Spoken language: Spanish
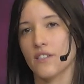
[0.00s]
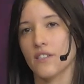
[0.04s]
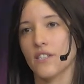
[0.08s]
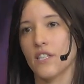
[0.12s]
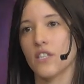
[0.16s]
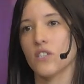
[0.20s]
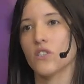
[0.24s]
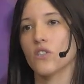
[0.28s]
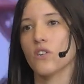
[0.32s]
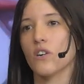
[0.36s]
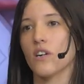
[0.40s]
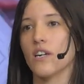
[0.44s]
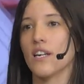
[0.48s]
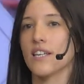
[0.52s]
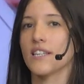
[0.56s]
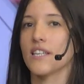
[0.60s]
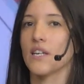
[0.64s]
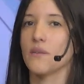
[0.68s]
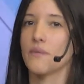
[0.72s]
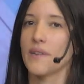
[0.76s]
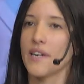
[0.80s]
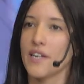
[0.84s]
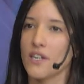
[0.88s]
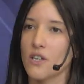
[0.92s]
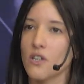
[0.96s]
Si es chocolate
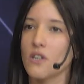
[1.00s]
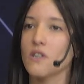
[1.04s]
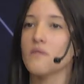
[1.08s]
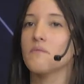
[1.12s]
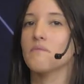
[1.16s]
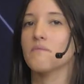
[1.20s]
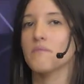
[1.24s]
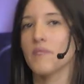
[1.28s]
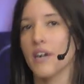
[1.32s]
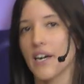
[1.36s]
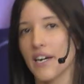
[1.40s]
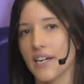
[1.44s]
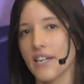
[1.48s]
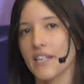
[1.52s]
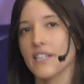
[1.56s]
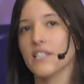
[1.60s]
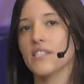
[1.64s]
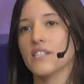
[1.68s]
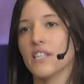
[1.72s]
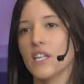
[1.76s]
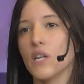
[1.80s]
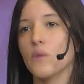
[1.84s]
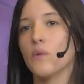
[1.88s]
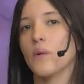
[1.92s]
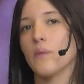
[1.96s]
amargo, ahí
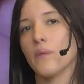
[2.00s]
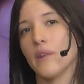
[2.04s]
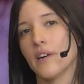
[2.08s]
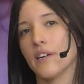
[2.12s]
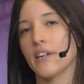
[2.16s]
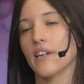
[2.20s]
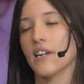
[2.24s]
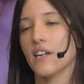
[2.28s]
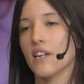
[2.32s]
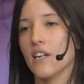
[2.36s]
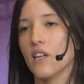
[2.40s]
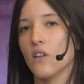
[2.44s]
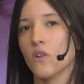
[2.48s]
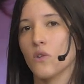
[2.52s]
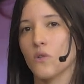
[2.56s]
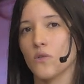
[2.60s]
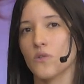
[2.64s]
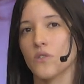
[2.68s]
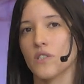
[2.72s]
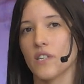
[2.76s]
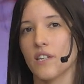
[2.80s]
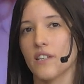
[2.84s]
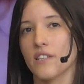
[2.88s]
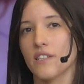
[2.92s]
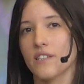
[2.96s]
sí le podemos agregar las dos
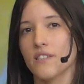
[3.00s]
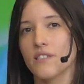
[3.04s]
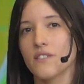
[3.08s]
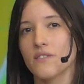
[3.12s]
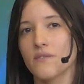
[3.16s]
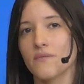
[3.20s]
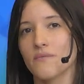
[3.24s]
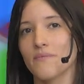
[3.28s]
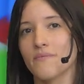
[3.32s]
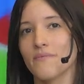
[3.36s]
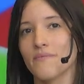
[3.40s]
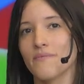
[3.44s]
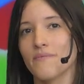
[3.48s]
cucharaditas en